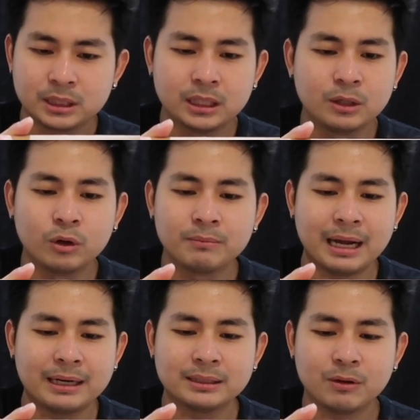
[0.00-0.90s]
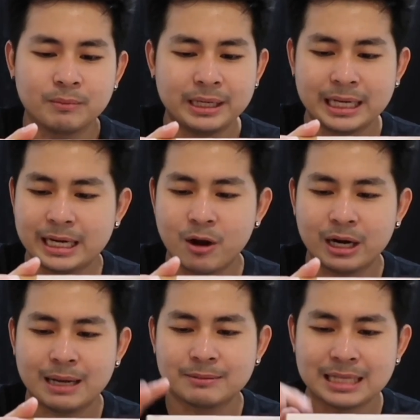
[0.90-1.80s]
ชื่อรุ่นมันต้องมีแน่นอน
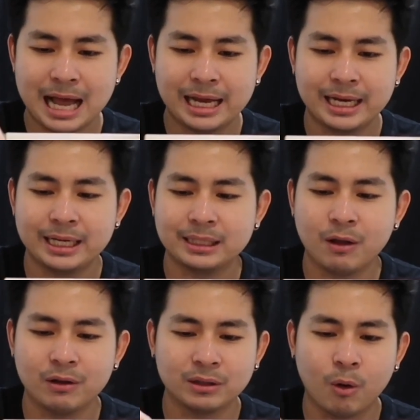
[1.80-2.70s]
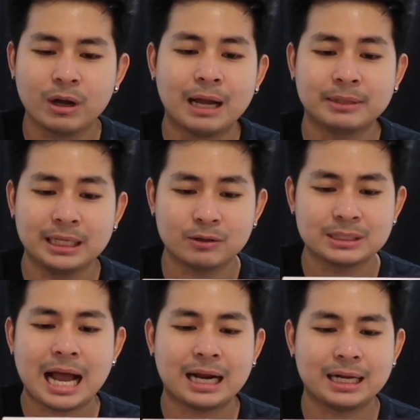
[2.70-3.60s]
ครับ ไซส์ต้องตรงกับที่เรา
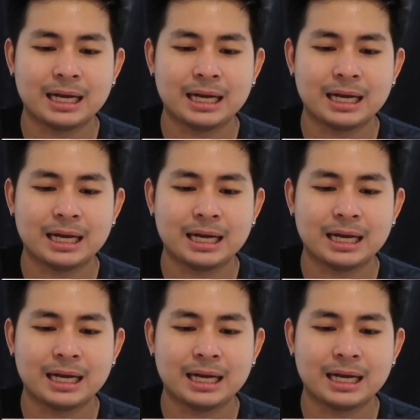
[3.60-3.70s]
สั่ง